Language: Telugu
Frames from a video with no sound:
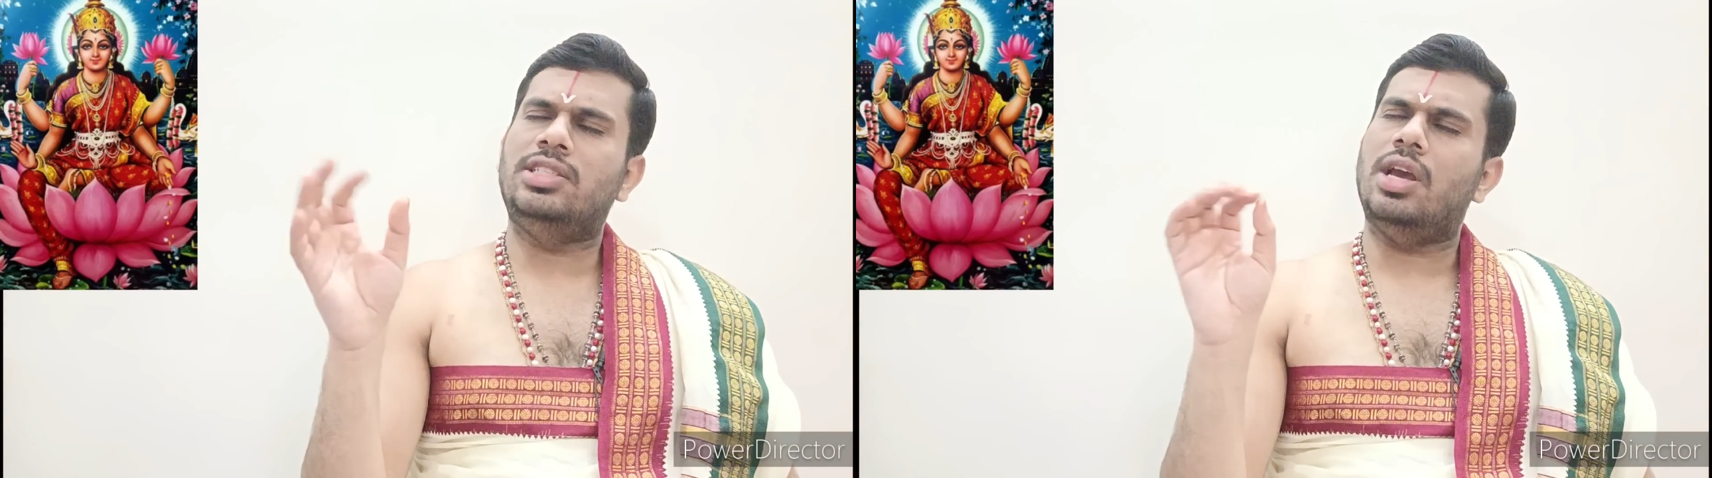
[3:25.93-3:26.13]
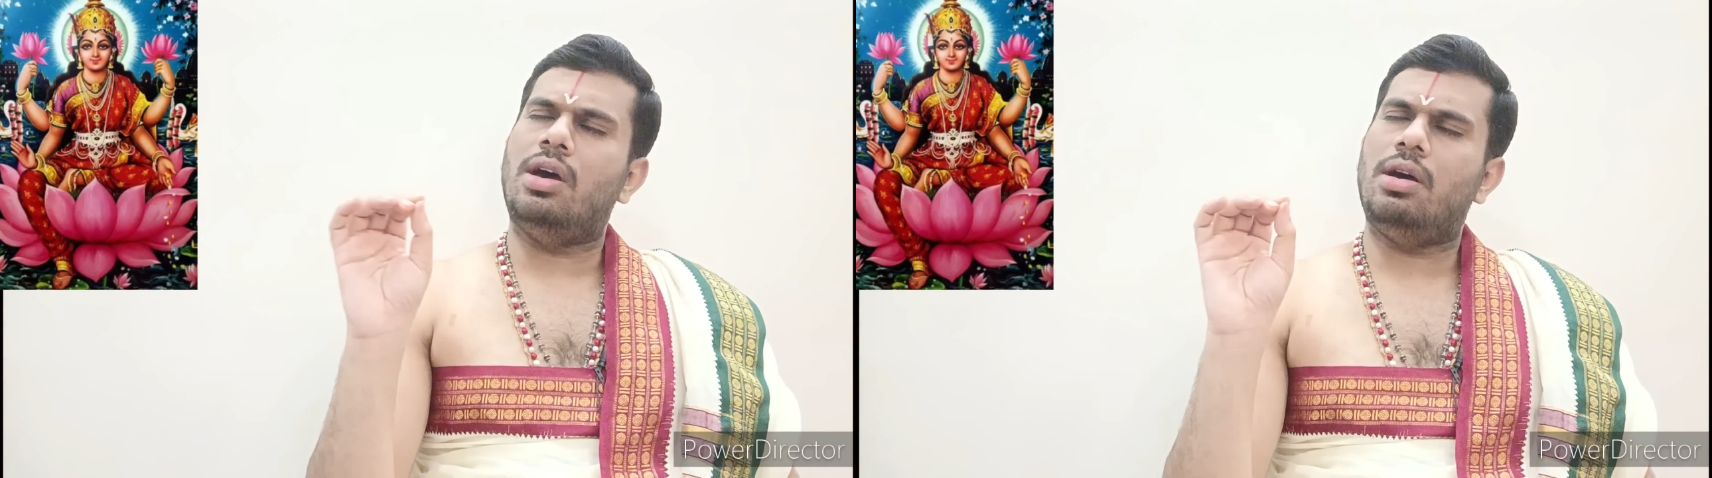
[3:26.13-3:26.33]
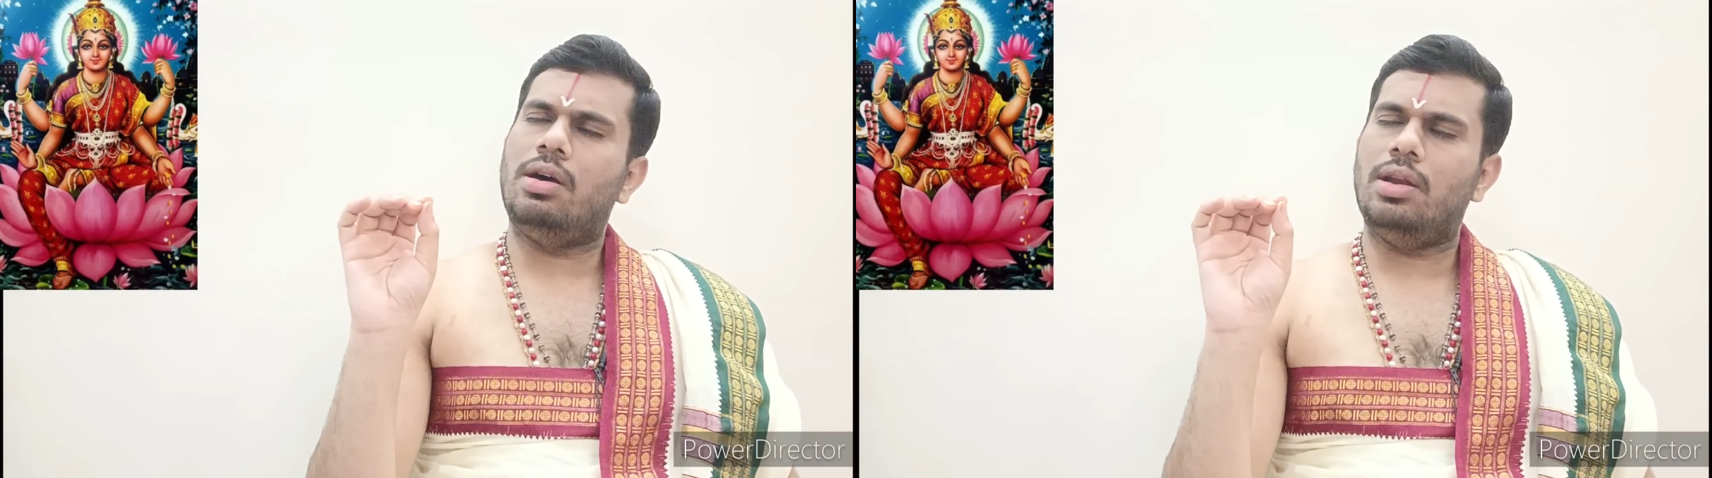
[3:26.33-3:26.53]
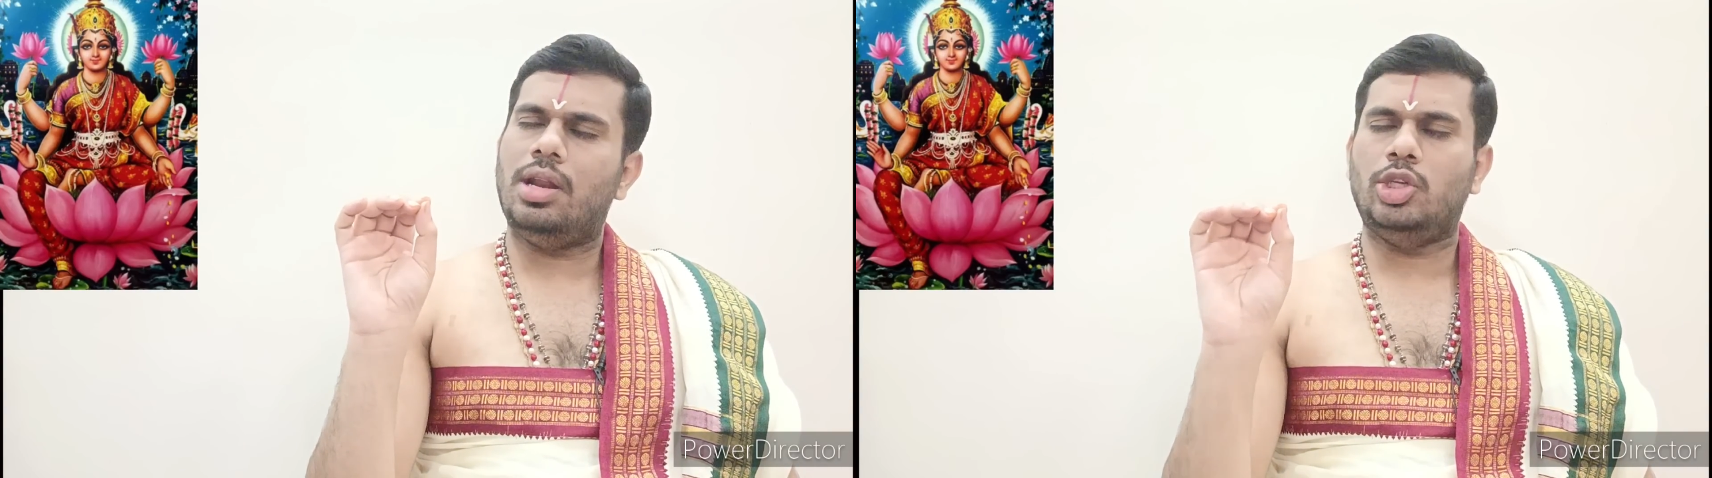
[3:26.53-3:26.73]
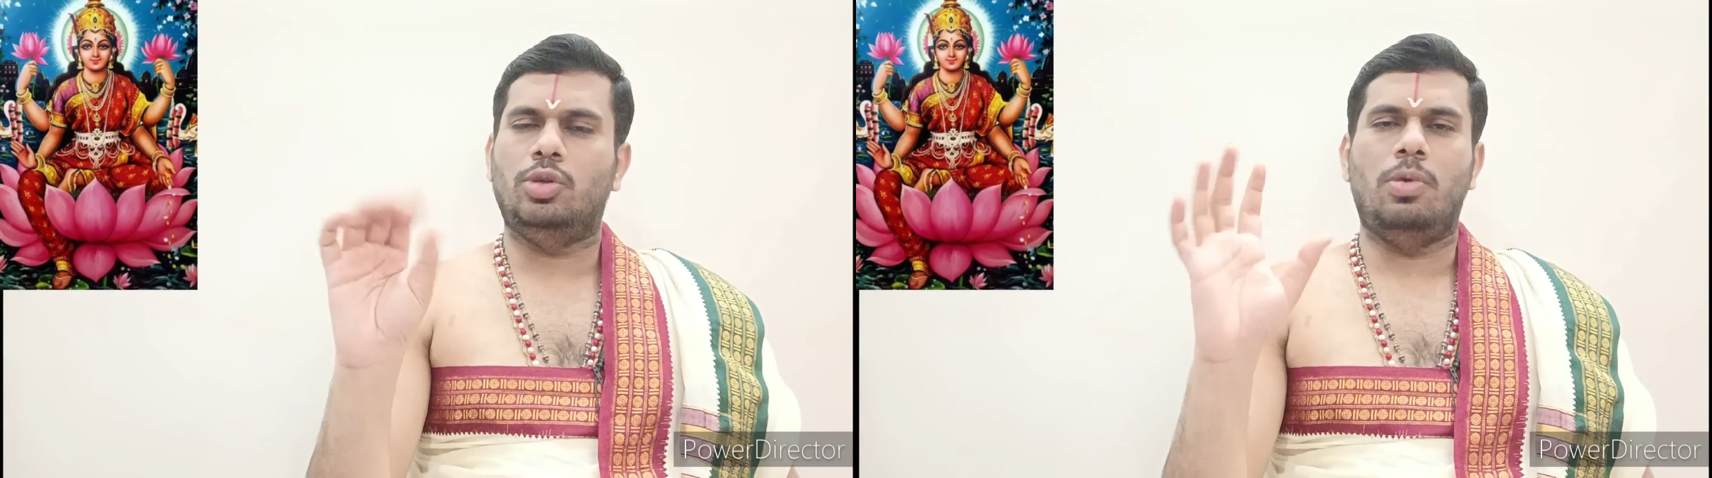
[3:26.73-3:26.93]

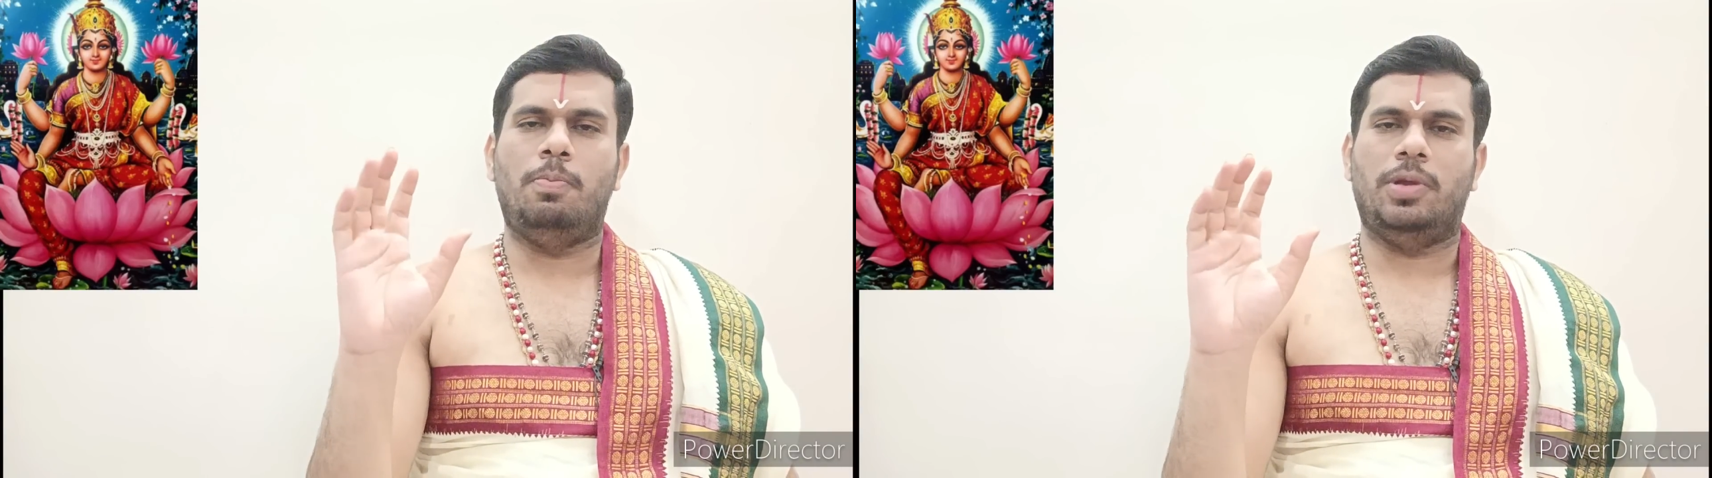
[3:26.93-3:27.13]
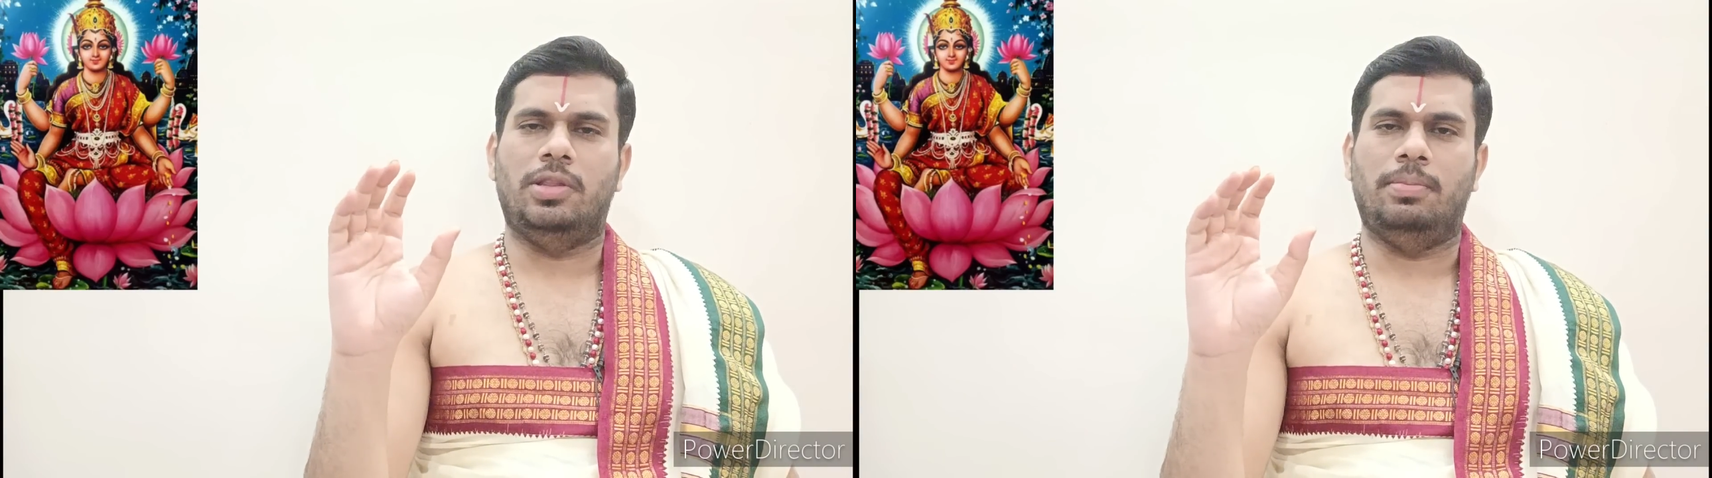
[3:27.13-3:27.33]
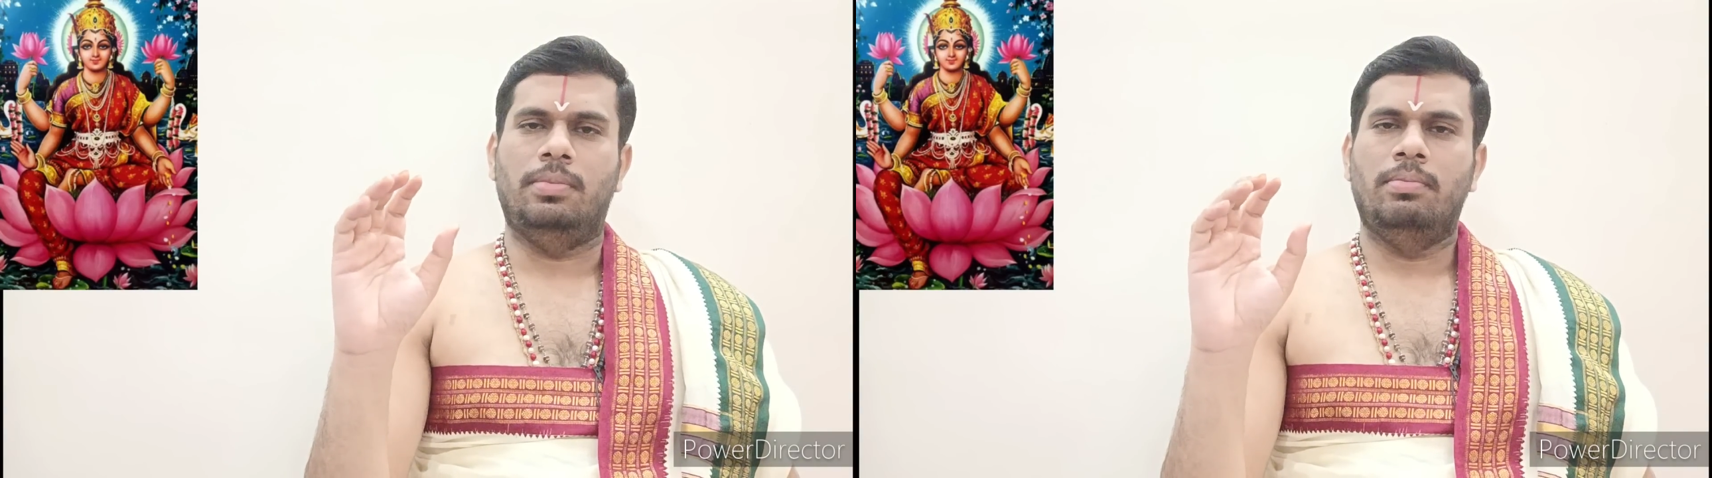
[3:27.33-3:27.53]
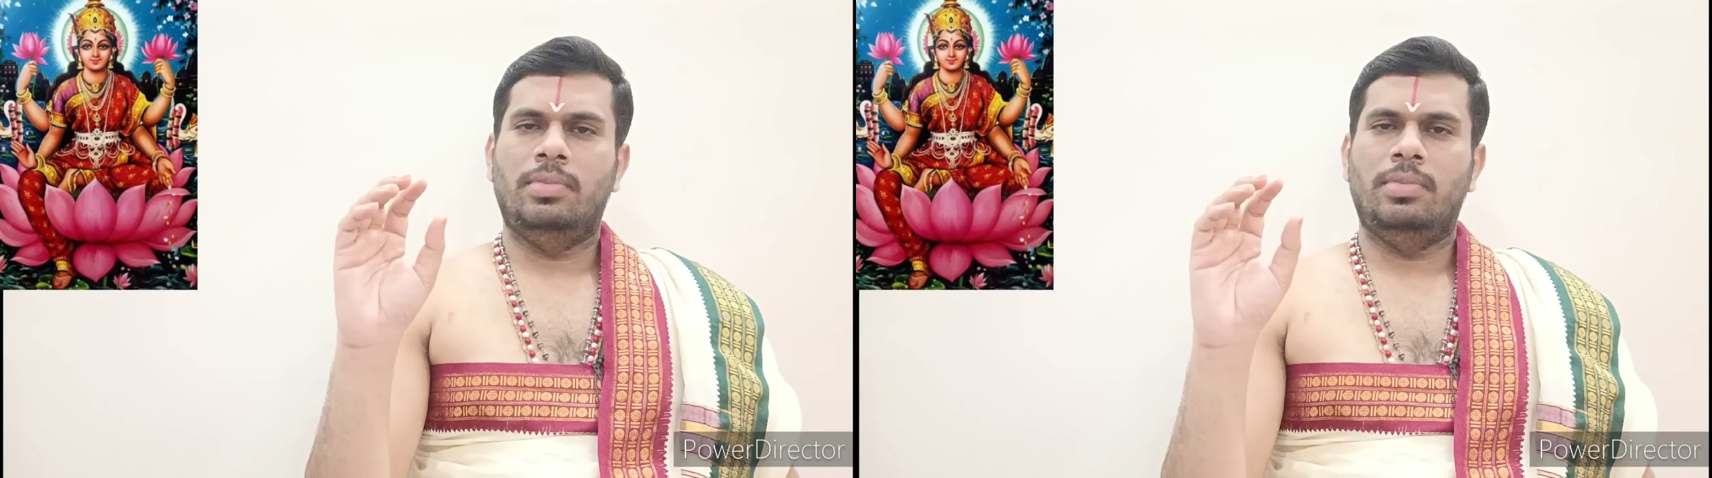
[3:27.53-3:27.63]
చాలా శుభప్రదం